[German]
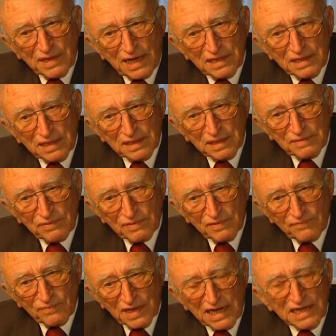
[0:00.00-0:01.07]
eine
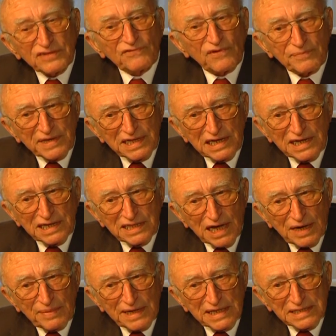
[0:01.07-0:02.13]
Gastfamilie
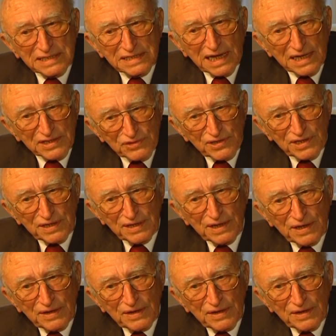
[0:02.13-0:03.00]
damals hatte.